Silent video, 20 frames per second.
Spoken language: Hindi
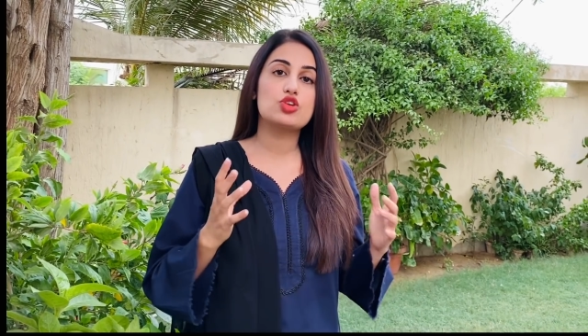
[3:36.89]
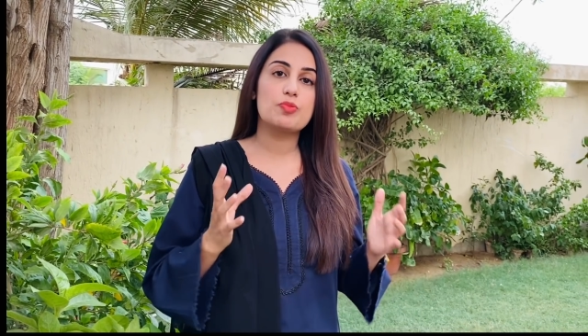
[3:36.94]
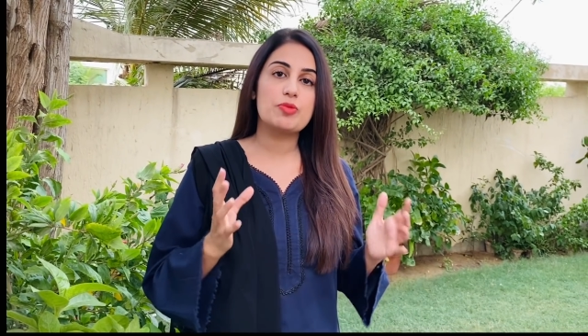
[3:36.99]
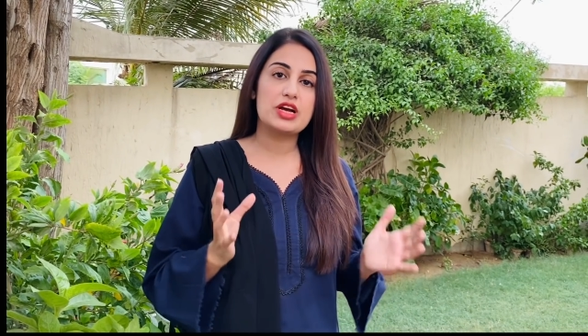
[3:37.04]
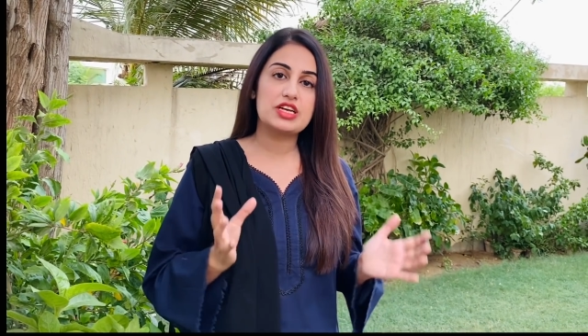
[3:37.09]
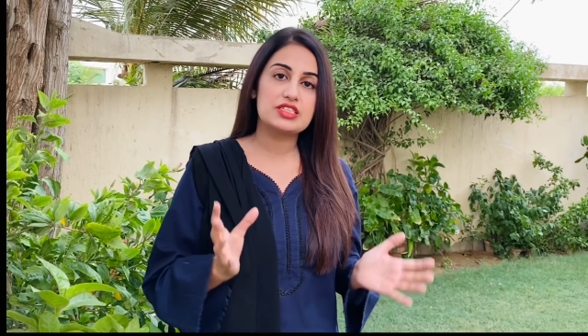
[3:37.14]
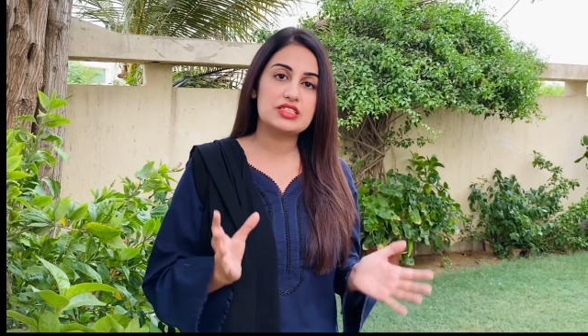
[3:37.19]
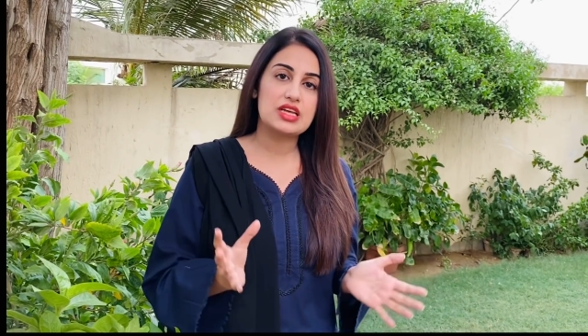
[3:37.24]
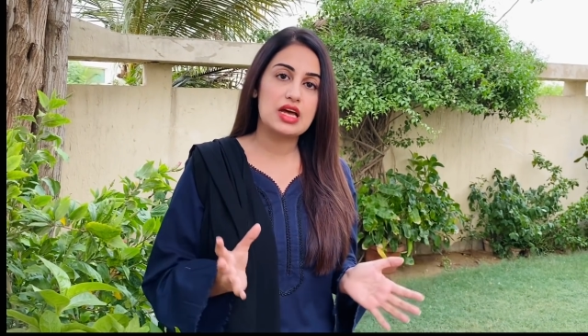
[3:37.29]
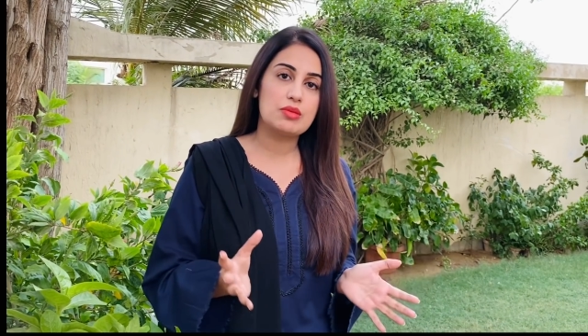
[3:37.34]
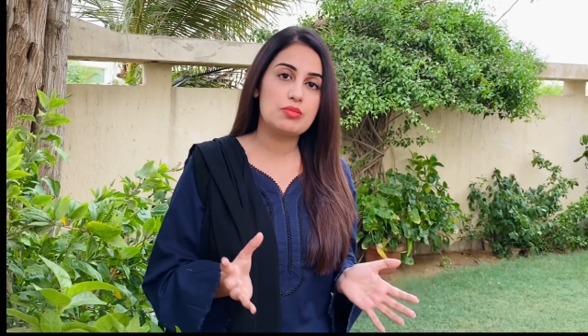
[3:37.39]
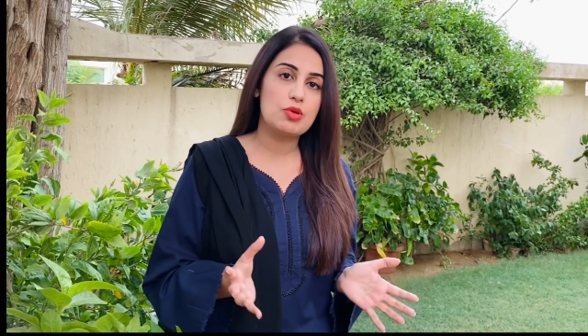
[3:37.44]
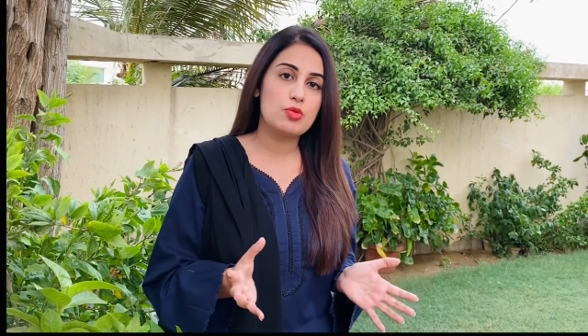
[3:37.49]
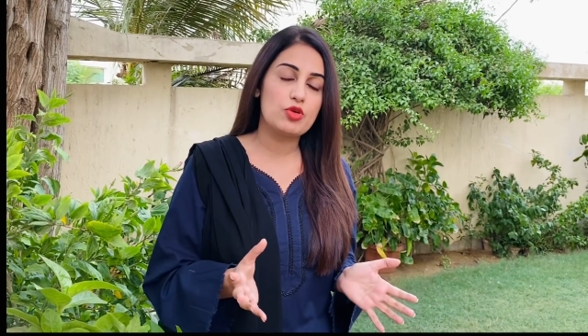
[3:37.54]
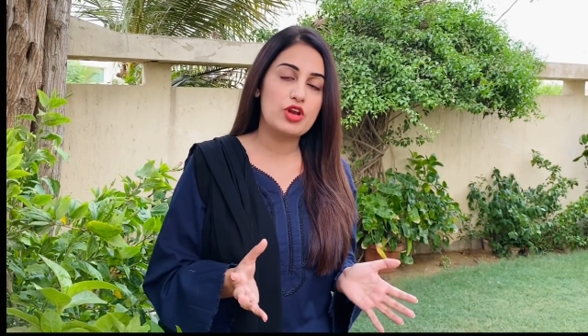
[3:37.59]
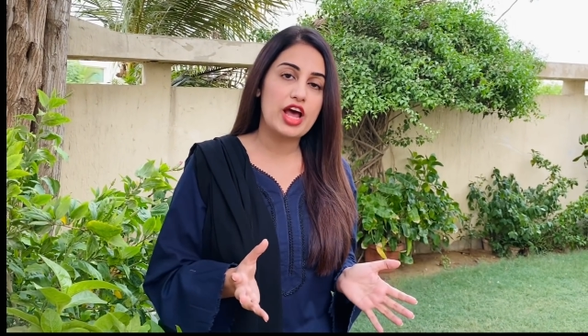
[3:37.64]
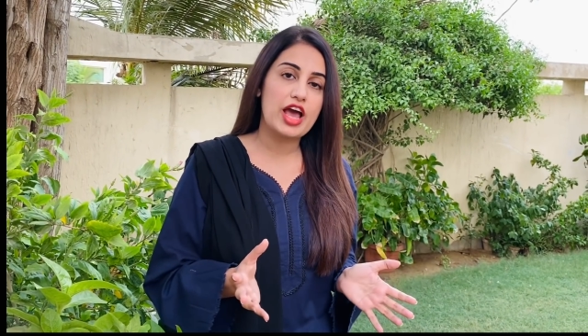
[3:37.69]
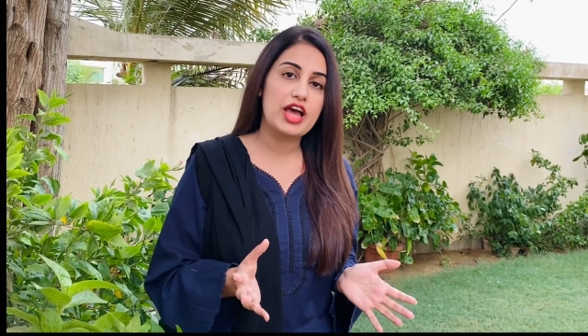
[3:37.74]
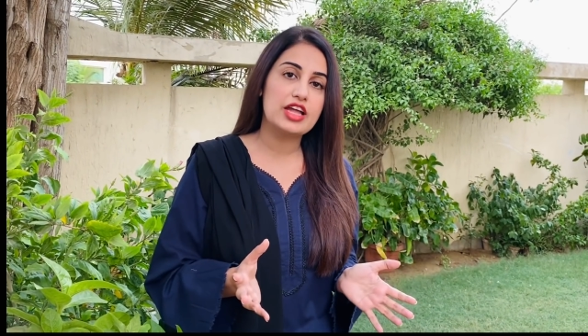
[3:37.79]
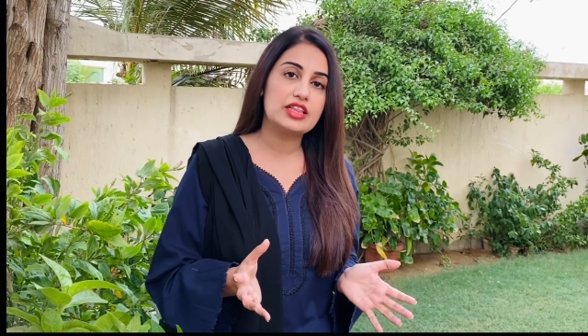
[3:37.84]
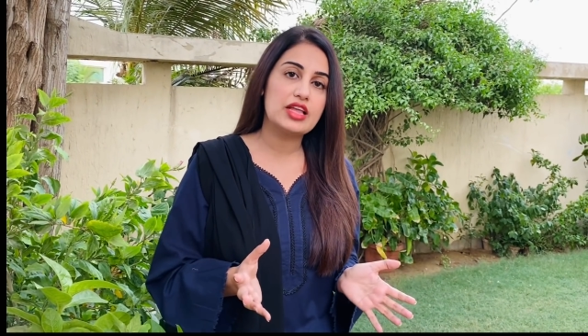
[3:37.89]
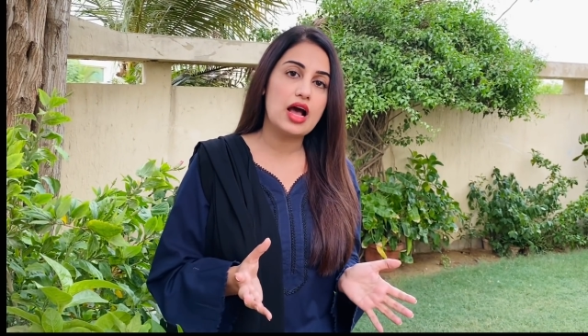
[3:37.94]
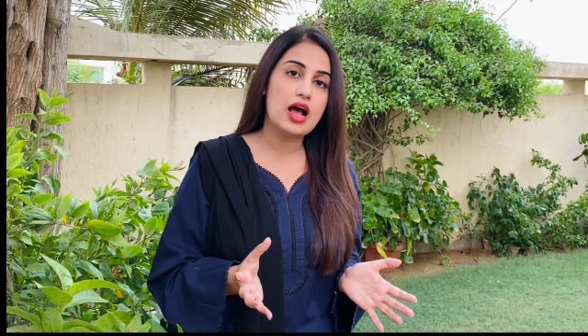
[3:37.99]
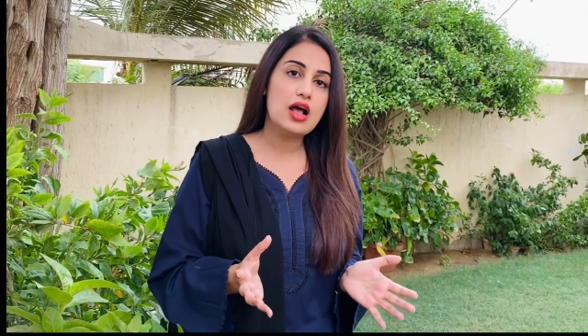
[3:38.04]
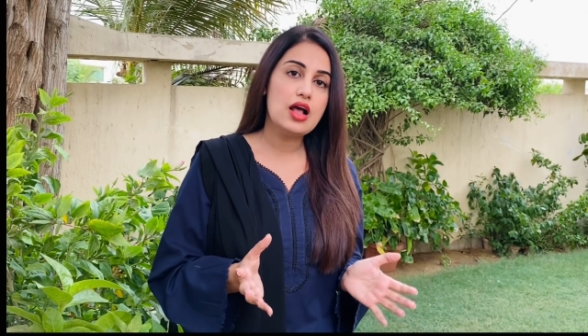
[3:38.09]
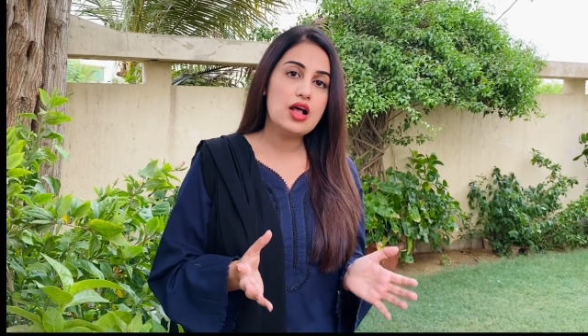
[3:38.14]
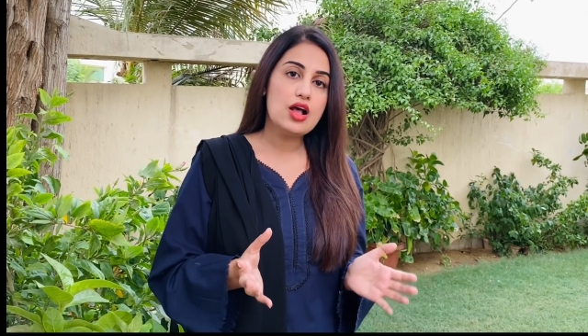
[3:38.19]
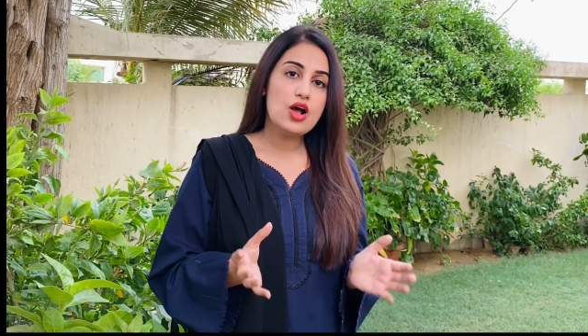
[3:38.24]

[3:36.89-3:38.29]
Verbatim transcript: को पाकिस्तान में बुलाया था